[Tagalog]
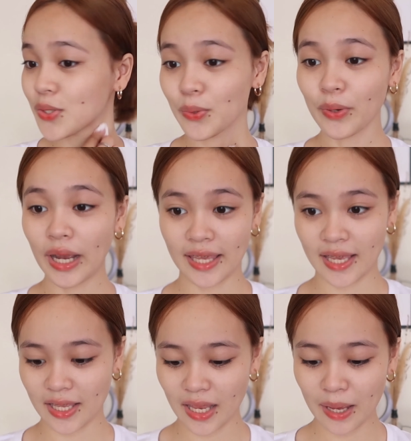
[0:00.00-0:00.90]
So,
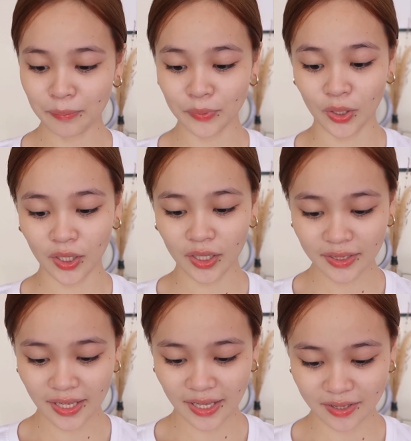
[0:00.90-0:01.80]
ayan. I'm
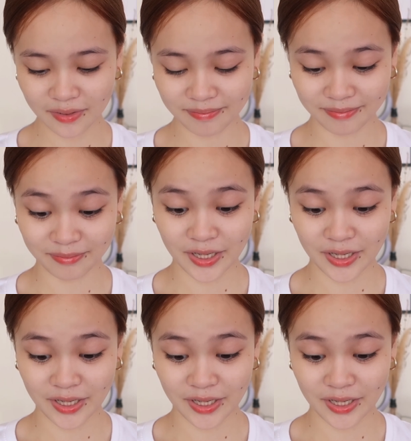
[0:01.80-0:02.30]
done and